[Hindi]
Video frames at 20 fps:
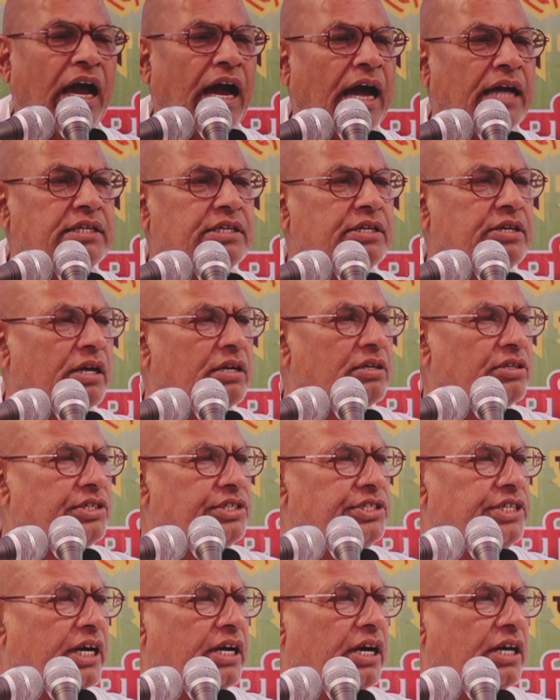आजकल
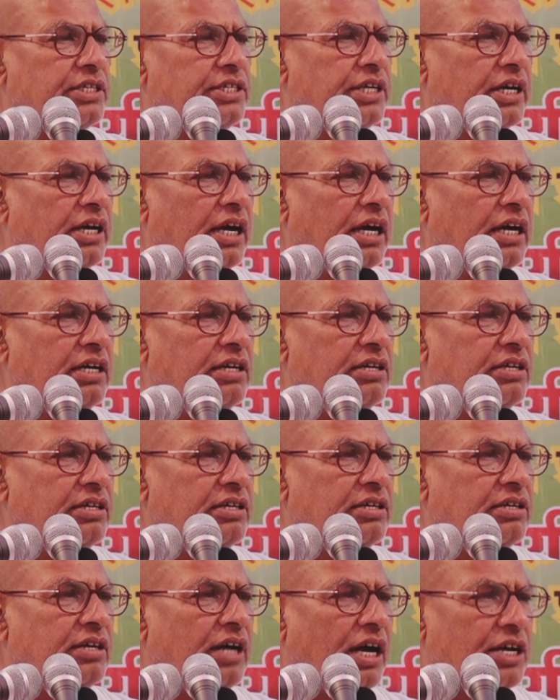जगह जगह
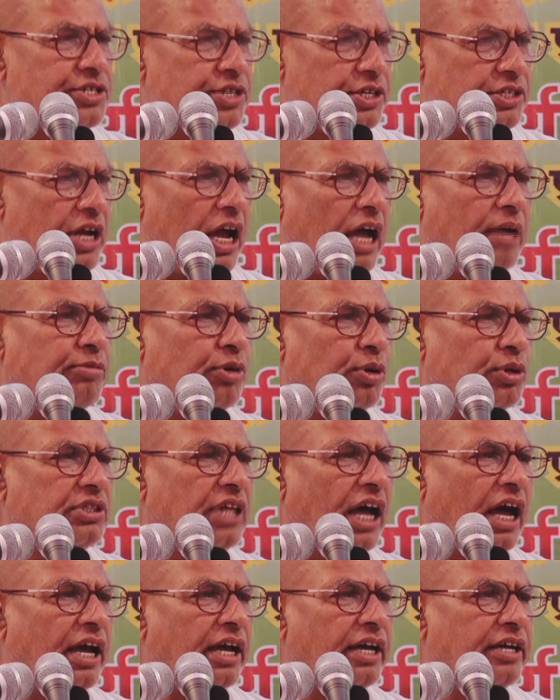अष्टजाम
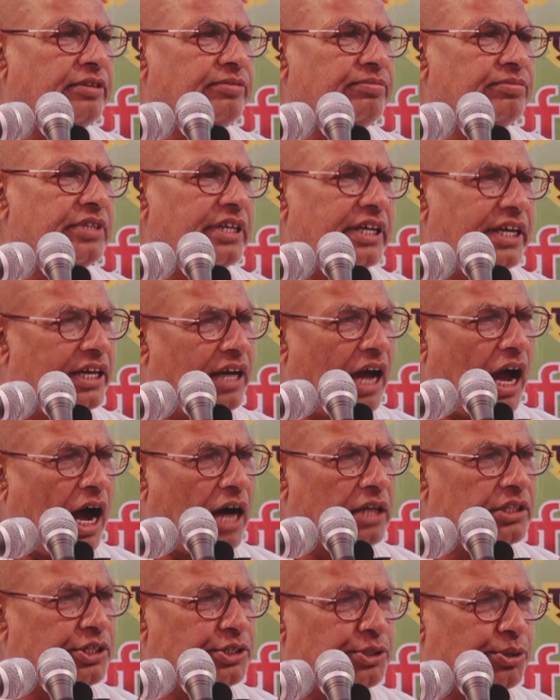होता है हे
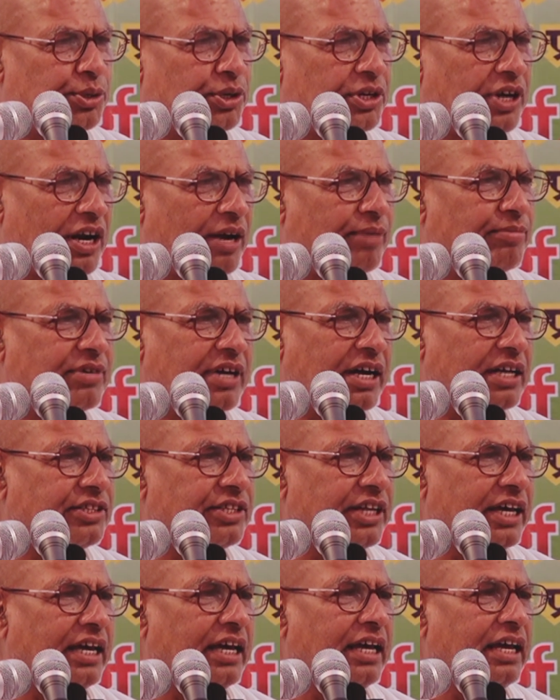हाथ जोड़कर हम
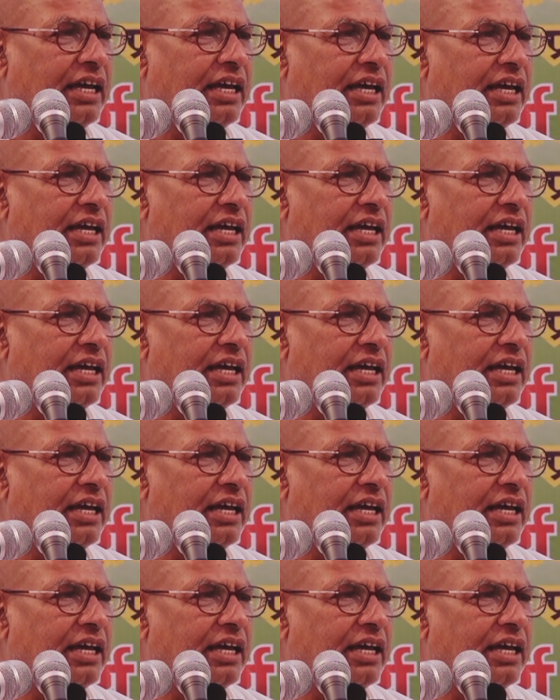कहते हैं